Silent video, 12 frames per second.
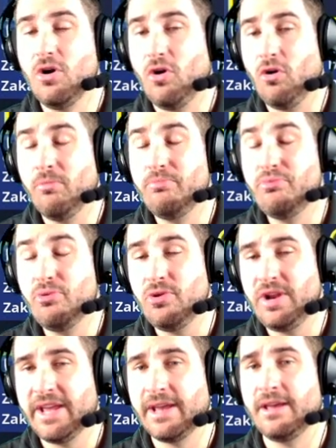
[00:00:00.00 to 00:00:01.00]
on peut
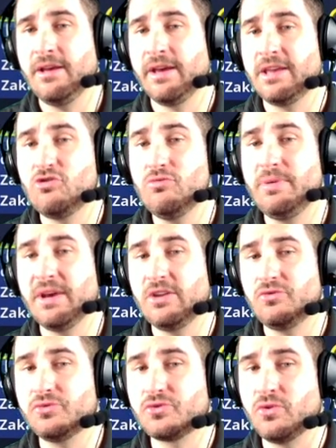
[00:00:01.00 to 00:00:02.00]
les récupérer
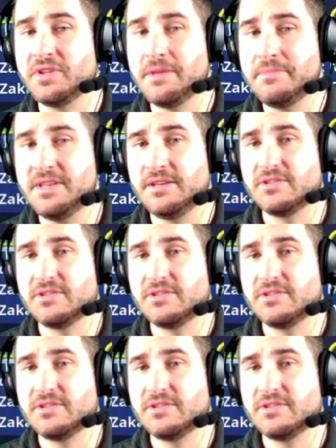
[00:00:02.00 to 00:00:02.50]
tout ce qu'on a mis,